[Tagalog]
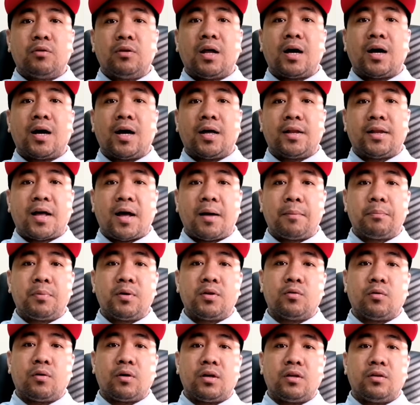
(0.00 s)
lang
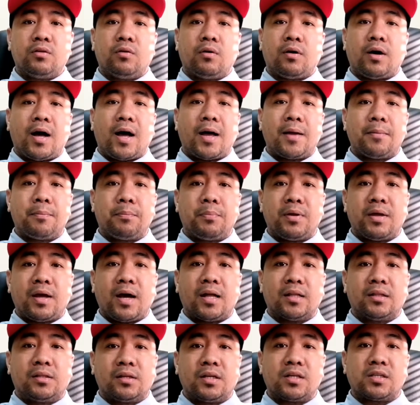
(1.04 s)
hanapin yung inyong IP
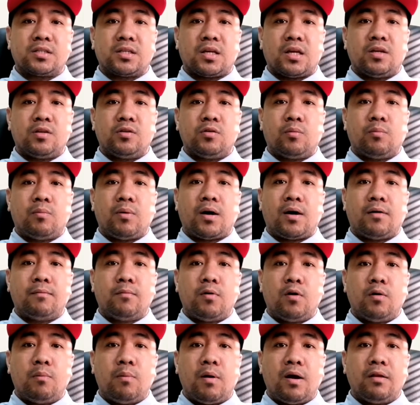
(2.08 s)
address sa inyong mga
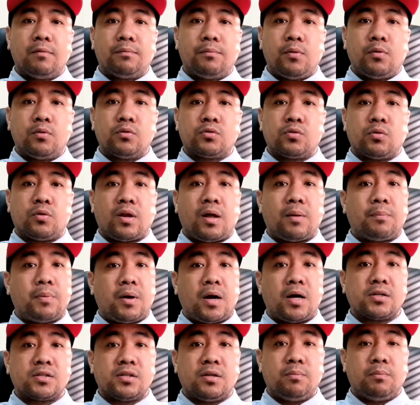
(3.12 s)
mobile phone. So,
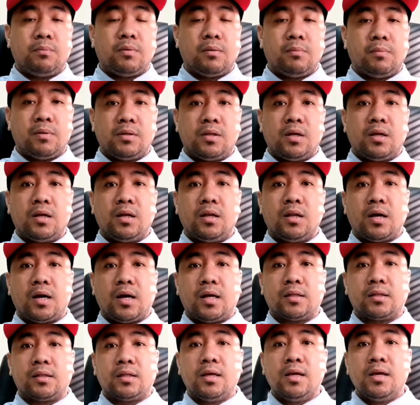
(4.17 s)
napakasimple, madali lang
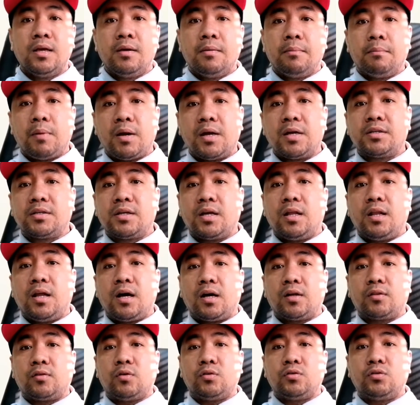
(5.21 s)
at maiksi
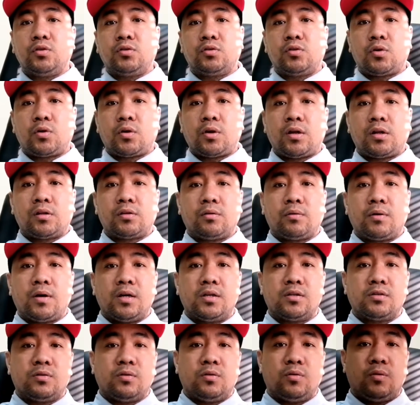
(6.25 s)
lang itong tutorial na to
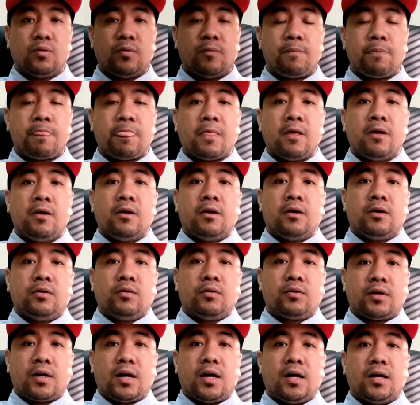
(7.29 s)
guys. So,
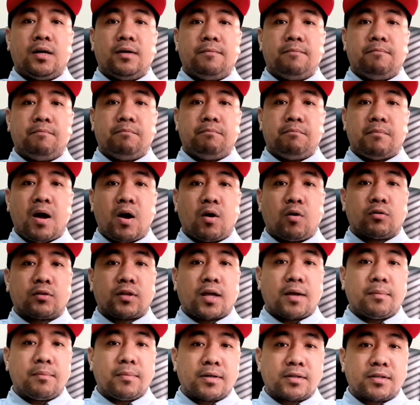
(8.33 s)
yun nga, bago
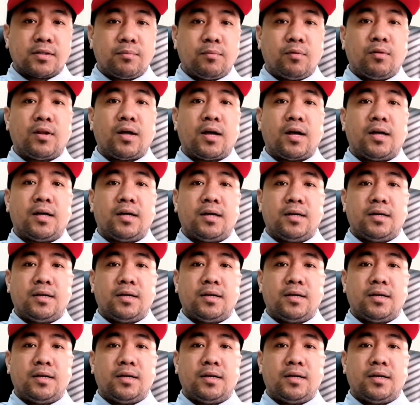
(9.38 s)
tayo magsimula,